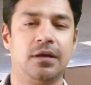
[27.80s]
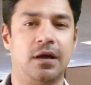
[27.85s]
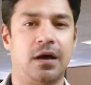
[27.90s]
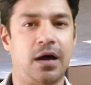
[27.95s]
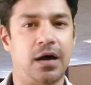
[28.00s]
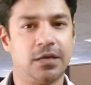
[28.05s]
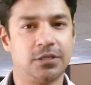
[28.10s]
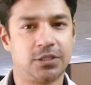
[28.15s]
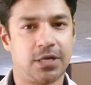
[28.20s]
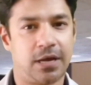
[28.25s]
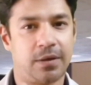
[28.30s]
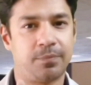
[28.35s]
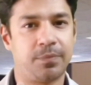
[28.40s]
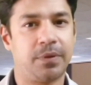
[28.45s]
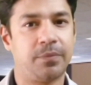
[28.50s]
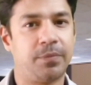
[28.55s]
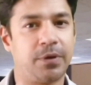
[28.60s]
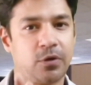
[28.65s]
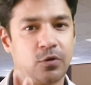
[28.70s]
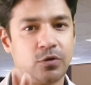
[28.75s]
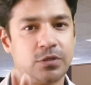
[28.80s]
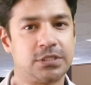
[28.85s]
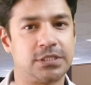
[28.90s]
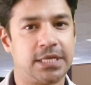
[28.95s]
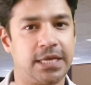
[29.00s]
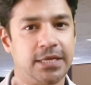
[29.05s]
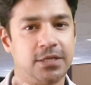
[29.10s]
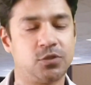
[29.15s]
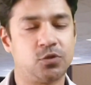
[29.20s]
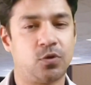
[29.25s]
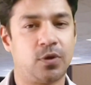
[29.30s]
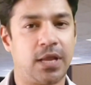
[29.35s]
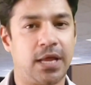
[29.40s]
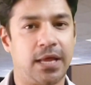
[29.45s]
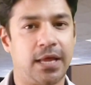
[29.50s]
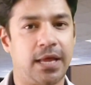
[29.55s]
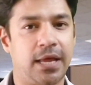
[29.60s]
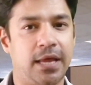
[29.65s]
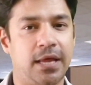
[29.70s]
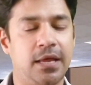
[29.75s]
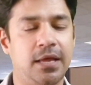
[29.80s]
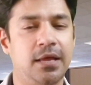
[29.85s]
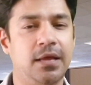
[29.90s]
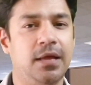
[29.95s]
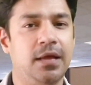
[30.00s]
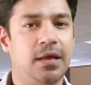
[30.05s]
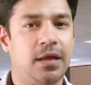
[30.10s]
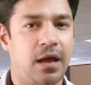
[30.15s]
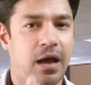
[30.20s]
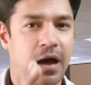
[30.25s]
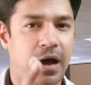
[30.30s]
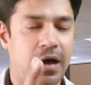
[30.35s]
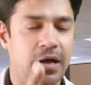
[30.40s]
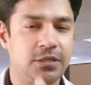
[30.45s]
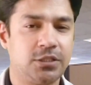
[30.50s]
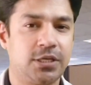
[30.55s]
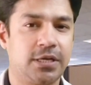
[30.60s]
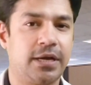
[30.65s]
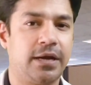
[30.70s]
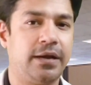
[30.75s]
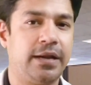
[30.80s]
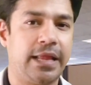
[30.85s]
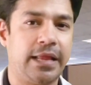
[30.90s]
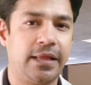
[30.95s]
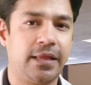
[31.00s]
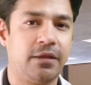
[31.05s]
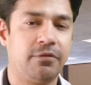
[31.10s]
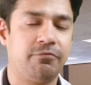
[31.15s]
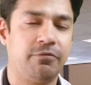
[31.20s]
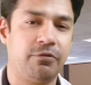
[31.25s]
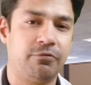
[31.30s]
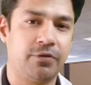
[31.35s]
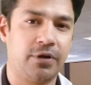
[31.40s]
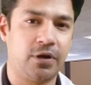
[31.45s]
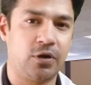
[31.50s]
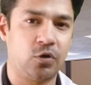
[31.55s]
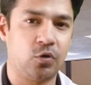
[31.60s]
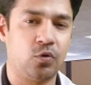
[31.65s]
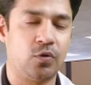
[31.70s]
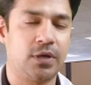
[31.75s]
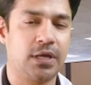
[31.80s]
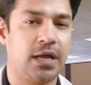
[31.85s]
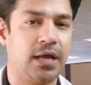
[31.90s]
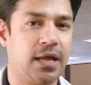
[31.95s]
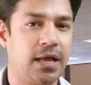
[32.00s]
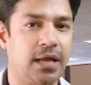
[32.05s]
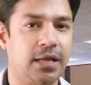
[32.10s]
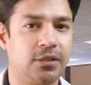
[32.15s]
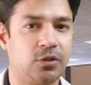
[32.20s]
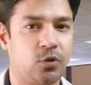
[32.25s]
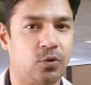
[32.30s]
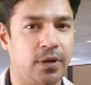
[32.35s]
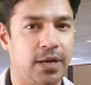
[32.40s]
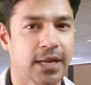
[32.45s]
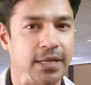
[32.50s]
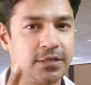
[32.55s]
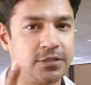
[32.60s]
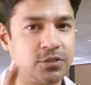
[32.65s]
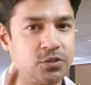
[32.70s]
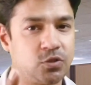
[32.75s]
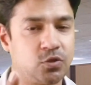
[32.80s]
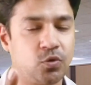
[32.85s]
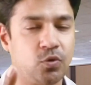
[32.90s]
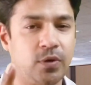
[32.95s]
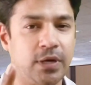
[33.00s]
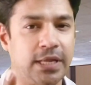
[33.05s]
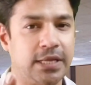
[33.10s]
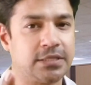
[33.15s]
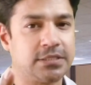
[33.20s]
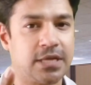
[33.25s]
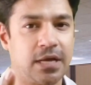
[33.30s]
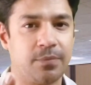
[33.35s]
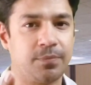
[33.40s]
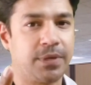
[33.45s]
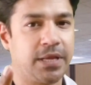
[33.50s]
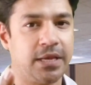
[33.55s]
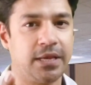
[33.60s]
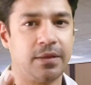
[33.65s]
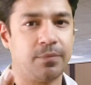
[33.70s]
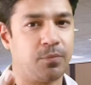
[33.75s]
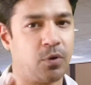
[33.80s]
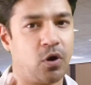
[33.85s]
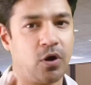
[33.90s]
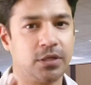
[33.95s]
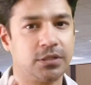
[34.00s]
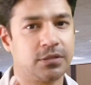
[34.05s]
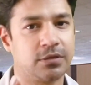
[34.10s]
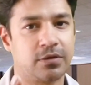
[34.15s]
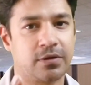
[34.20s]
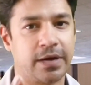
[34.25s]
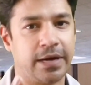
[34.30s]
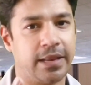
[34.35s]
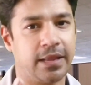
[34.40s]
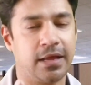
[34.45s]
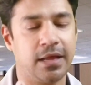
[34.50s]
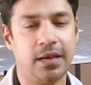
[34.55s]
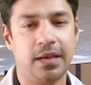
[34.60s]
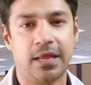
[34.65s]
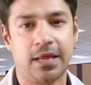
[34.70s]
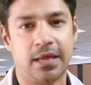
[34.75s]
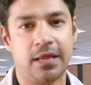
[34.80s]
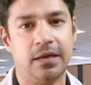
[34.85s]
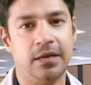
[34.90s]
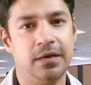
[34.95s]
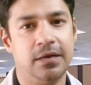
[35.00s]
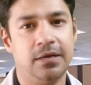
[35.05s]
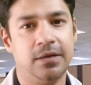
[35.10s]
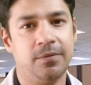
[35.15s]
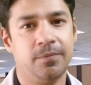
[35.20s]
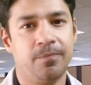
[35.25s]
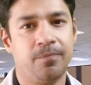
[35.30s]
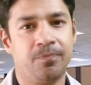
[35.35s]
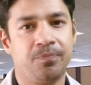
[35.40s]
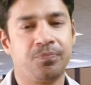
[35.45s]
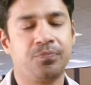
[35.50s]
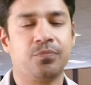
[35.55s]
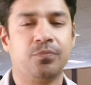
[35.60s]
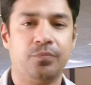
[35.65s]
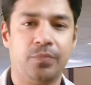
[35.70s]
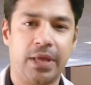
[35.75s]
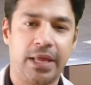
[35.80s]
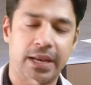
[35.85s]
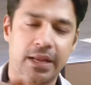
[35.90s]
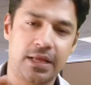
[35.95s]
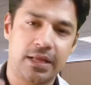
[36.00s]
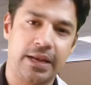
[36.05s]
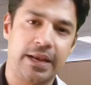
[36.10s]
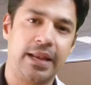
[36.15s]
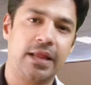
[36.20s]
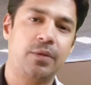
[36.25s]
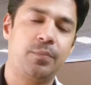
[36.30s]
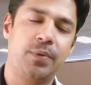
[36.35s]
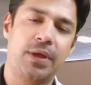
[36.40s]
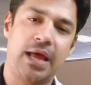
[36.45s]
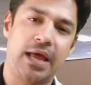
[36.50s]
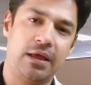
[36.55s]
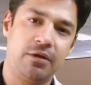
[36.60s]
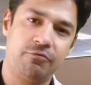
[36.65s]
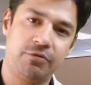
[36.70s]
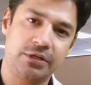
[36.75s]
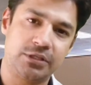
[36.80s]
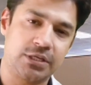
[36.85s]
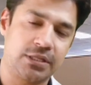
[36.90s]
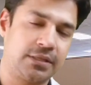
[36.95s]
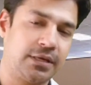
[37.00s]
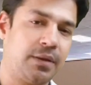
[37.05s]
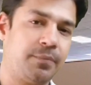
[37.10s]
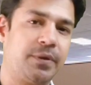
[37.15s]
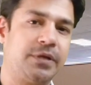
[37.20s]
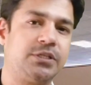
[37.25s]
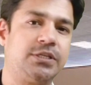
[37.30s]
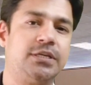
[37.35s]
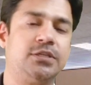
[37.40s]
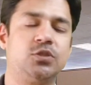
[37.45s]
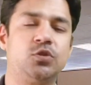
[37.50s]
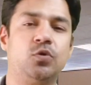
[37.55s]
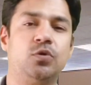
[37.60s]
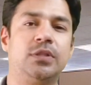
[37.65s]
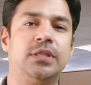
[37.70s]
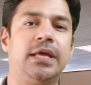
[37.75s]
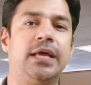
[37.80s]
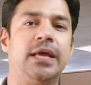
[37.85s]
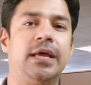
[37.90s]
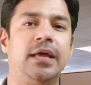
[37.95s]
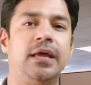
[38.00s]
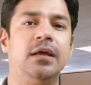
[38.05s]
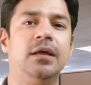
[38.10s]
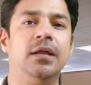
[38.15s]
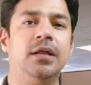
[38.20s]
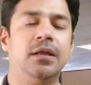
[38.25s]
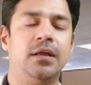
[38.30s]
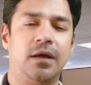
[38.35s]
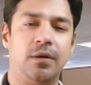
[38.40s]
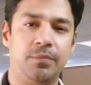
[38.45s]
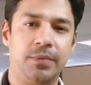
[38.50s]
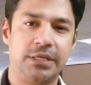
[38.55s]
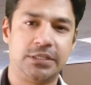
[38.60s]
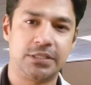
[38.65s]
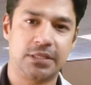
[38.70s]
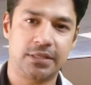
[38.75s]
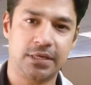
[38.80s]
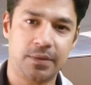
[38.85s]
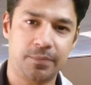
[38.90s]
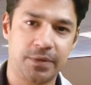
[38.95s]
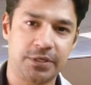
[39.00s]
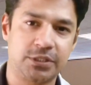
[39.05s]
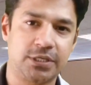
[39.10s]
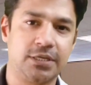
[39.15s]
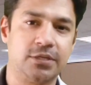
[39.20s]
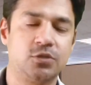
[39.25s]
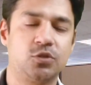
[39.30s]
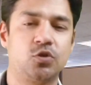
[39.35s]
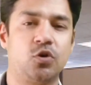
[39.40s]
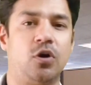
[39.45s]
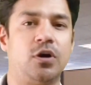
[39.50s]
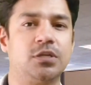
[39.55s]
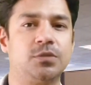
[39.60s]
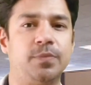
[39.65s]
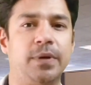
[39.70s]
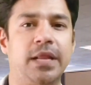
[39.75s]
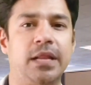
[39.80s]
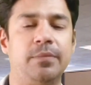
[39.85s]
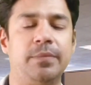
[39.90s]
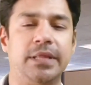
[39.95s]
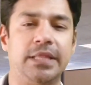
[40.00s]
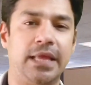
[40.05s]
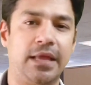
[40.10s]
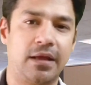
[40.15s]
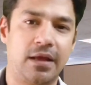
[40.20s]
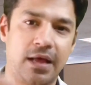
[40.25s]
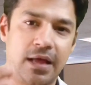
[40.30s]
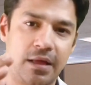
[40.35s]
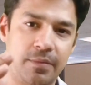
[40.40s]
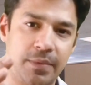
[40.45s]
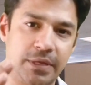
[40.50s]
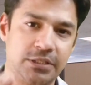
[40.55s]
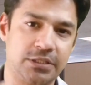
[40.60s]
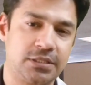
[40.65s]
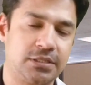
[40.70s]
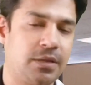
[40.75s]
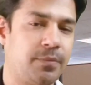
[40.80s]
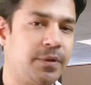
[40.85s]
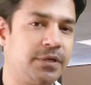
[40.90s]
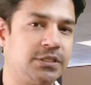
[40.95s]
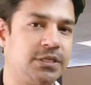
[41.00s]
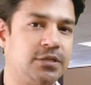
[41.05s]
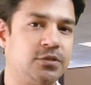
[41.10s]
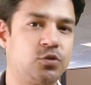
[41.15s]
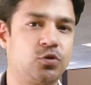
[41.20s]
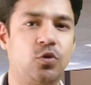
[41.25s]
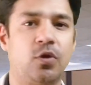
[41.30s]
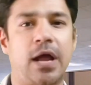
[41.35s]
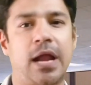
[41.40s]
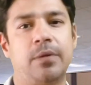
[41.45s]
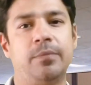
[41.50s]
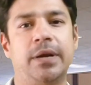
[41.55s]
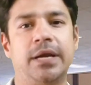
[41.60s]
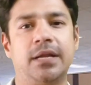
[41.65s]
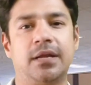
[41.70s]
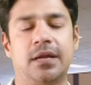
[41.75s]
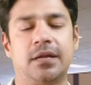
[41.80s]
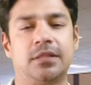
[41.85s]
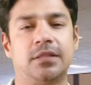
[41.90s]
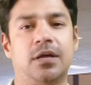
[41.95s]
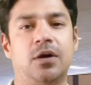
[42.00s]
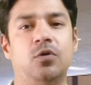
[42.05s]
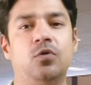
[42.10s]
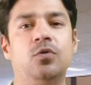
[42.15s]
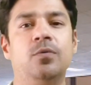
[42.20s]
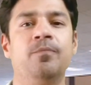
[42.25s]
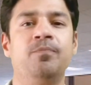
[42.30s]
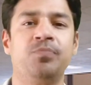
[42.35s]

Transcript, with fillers: आज आपने बिल्कुल सही सुना है आज अगर डेंगू फीवर टूटा है तो नेक्स्ट टू डेज़ आपके लिए बहुत क्रिटिकल है मेरे क्लिनिक पे आए हुए जितने पेशेंट्स होते हैं हमने जितने पेशेंट्स को हॉस्पिटल में देखा है मैं जितने पेशेंट्स को एडमिट करता हूँ